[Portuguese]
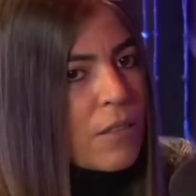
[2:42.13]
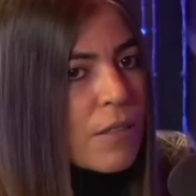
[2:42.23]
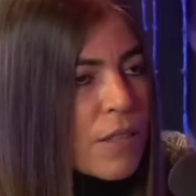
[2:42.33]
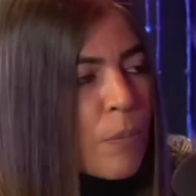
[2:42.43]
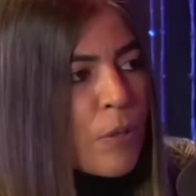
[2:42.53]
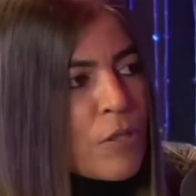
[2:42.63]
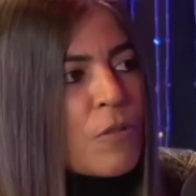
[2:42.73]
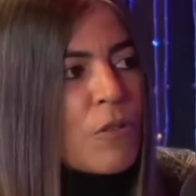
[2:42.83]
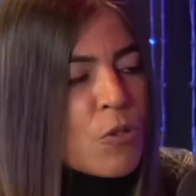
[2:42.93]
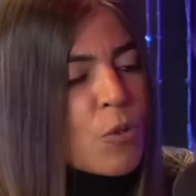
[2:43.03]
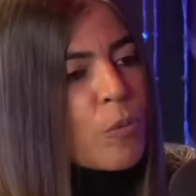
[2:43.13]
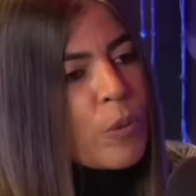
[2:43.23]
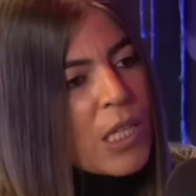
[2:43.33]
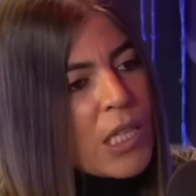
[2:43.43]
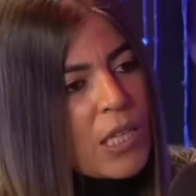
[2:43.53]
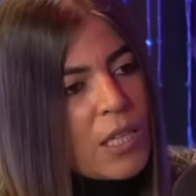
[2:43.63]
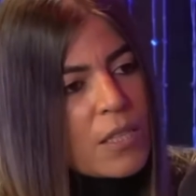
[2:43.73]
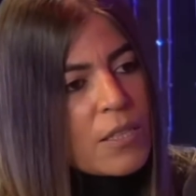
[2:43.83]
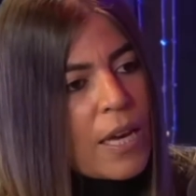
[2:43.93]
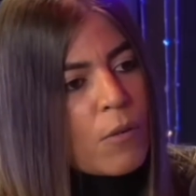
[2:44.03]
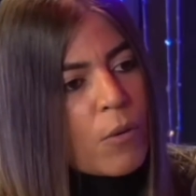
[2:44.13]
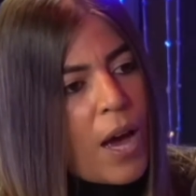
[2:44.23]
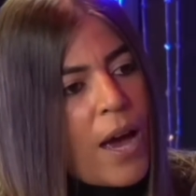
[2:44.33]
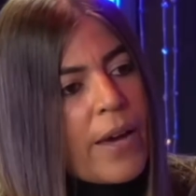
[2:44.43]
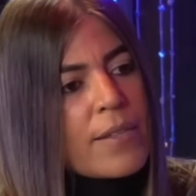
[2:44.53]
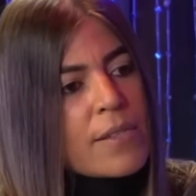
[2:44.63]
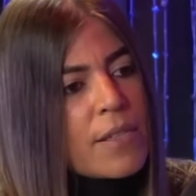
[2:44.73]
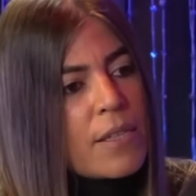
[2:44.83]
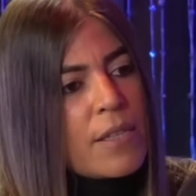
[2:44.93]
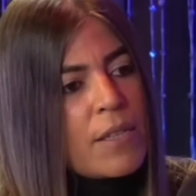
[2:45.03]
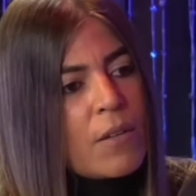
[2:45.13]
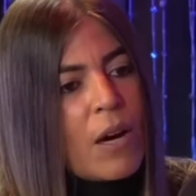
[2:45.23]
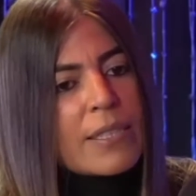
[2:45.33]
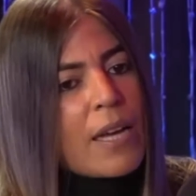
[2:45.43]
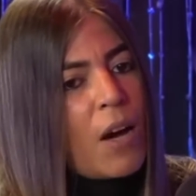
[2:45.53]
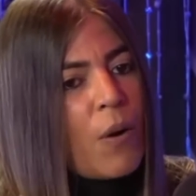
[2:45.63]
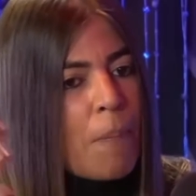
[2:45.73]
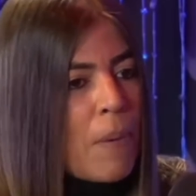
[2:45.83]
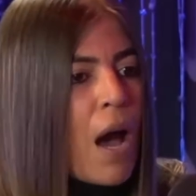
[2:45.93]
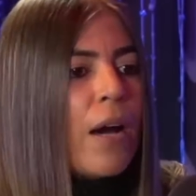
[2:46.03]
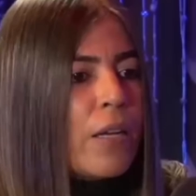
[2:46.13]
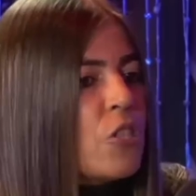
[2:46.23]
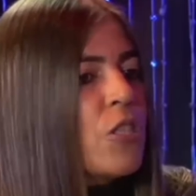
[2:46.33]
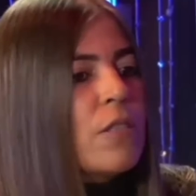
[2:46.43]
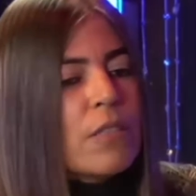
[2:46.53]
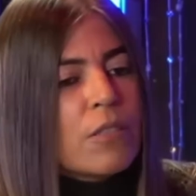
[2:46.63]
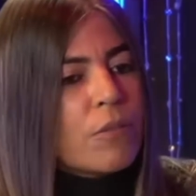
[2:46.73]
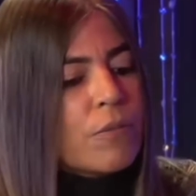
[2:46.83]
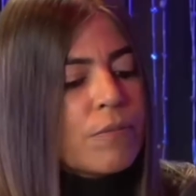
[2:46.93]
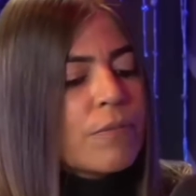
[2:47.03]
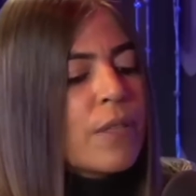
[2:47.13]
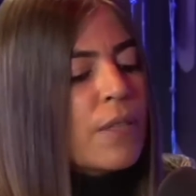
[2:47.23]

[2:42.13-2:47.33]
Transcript: Depois eu, eu, descobri que tem lugares que anal é a parte. Então é.